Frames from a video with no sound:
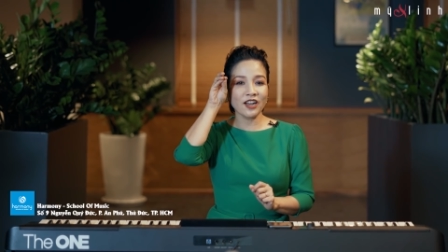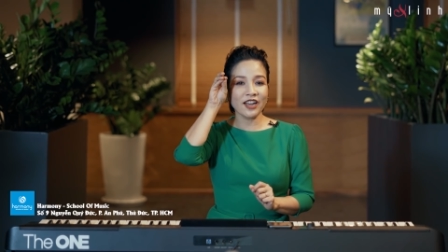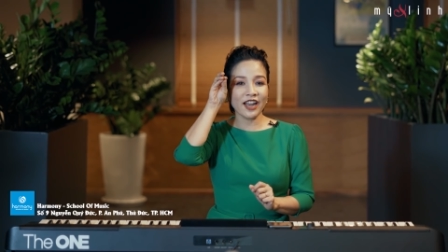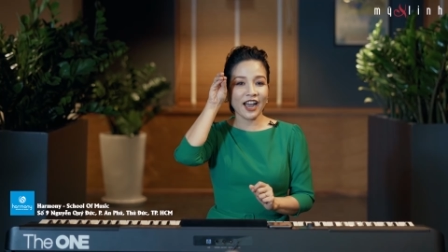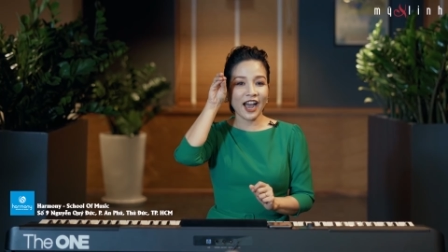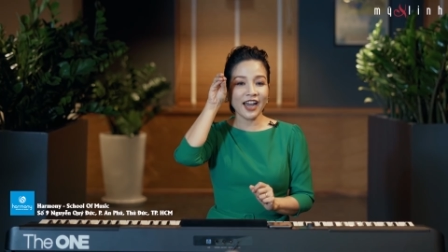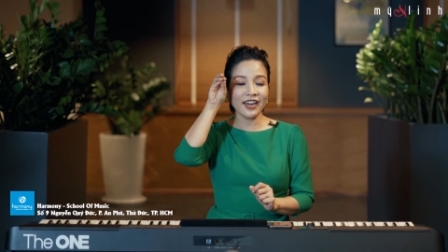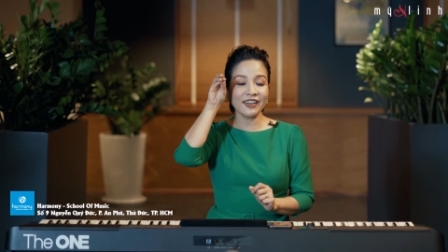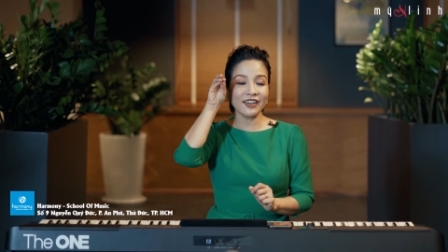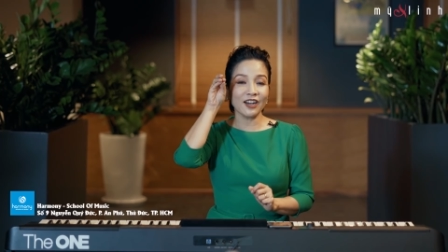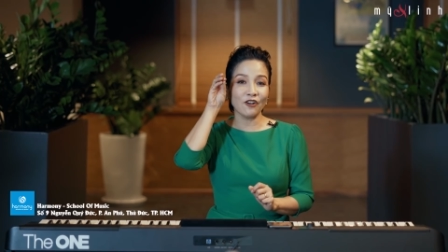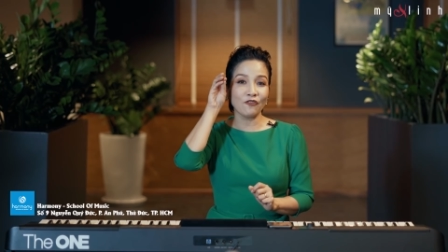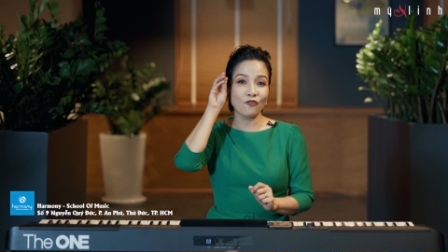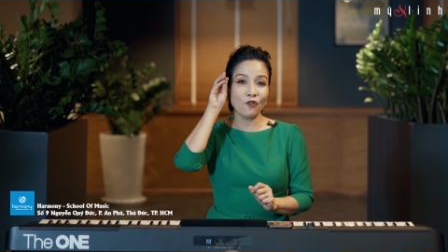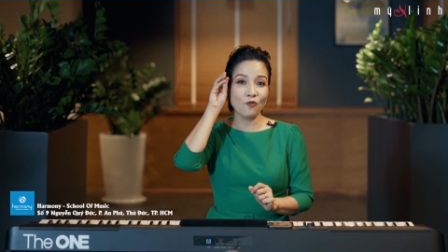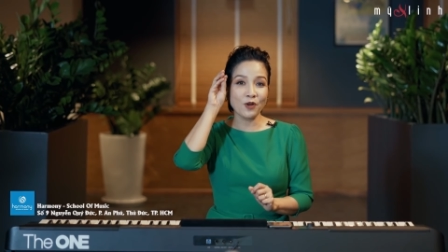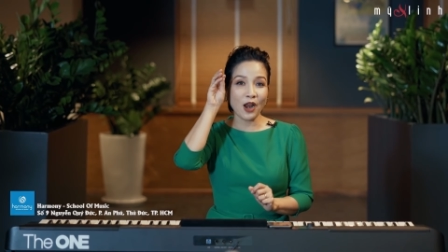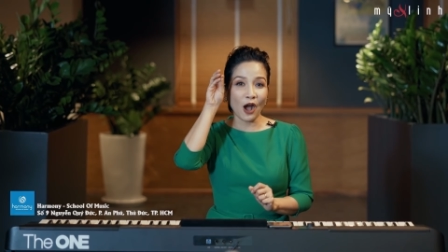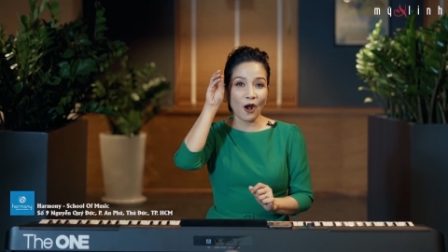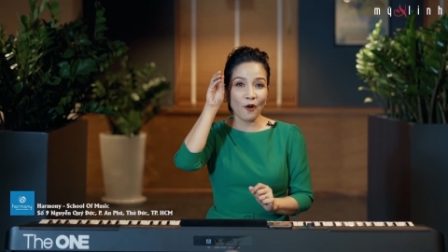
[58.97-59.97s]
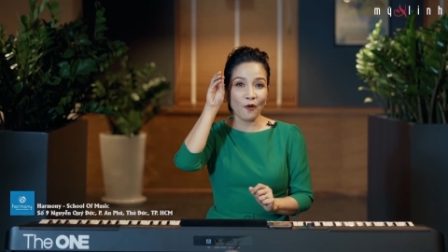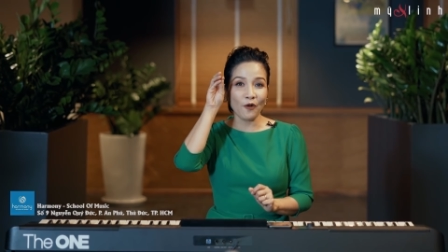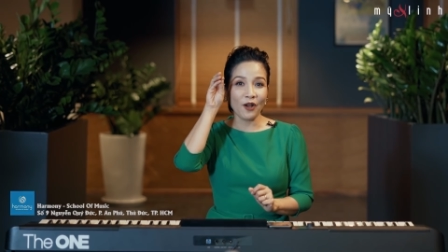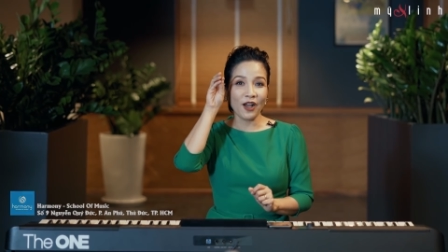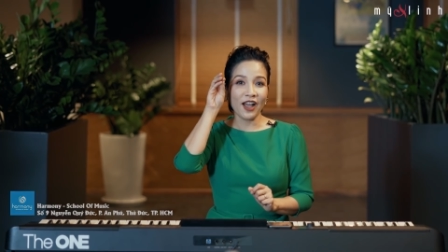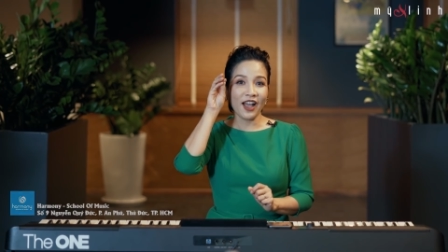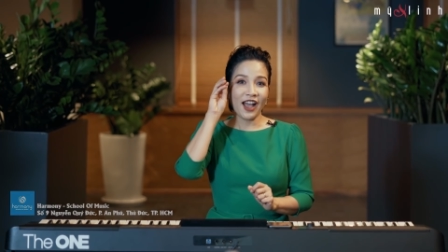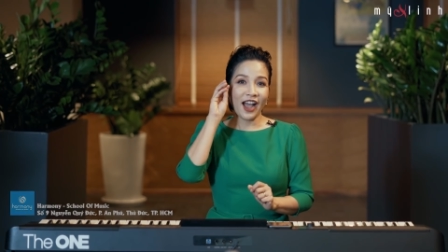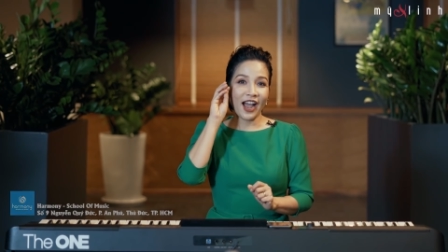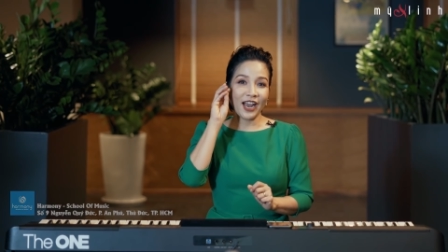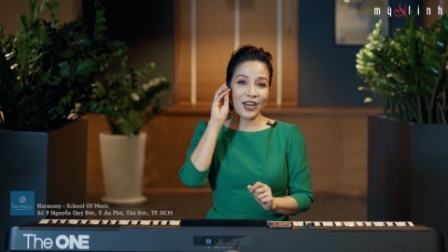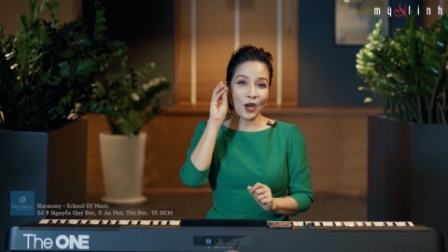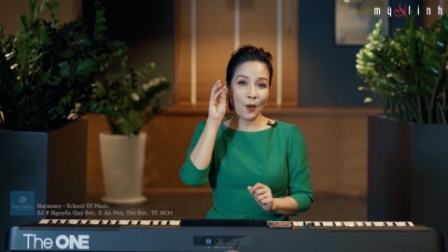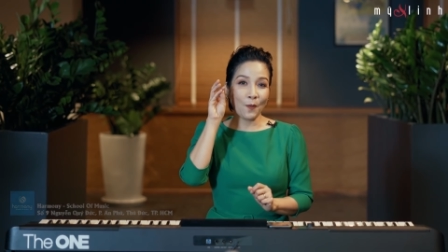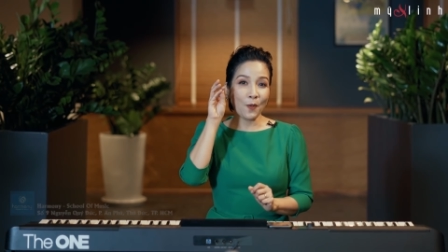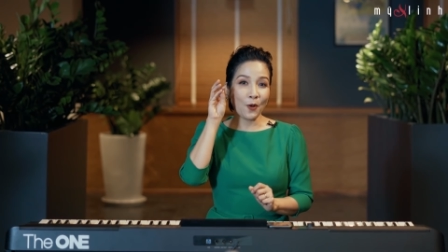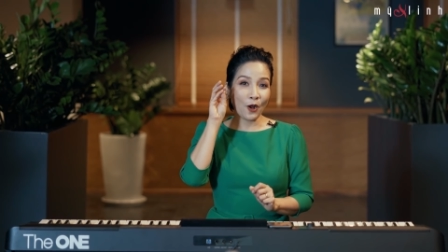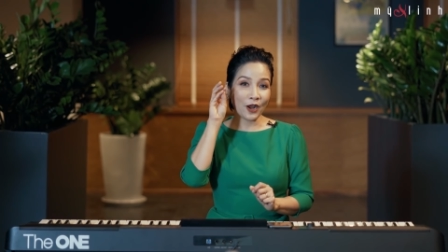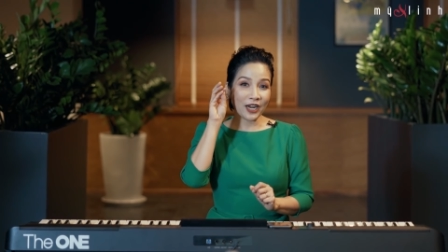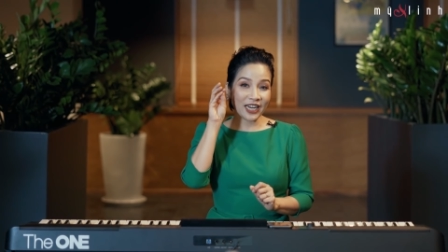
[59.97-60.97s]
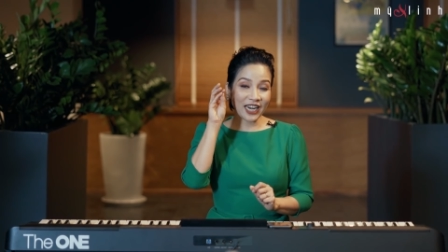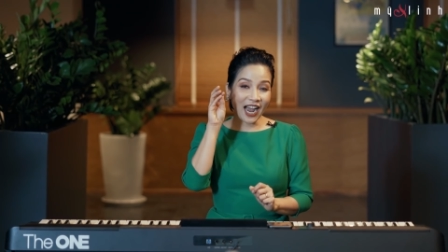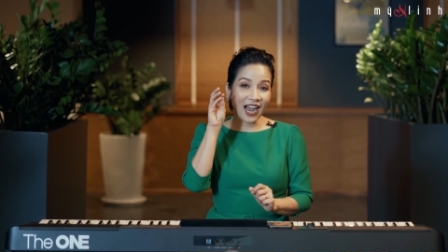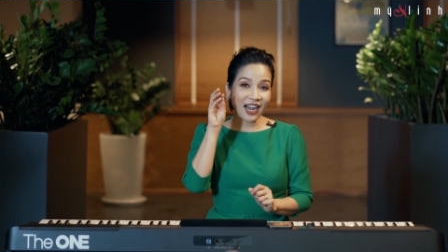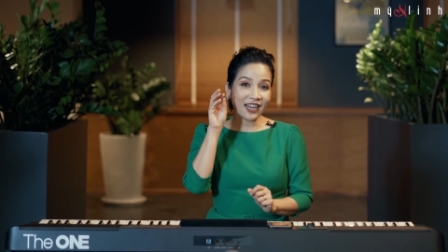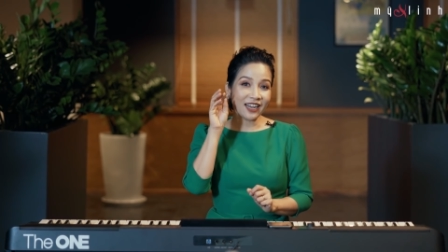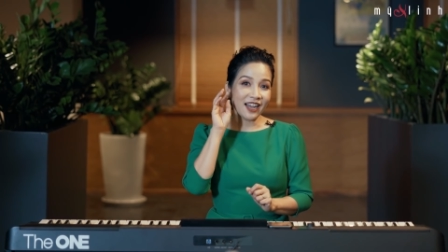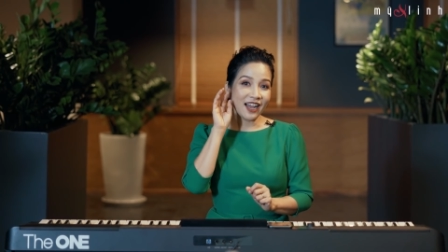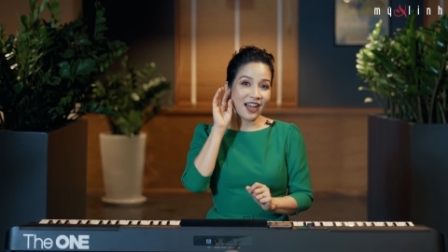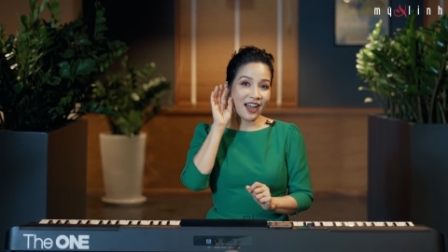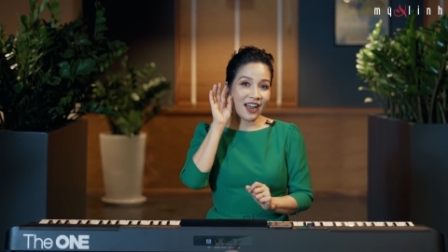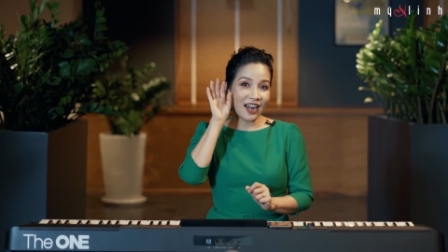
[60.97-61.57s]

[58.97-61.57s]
người hát ở vùng đầu hay nói một cách khác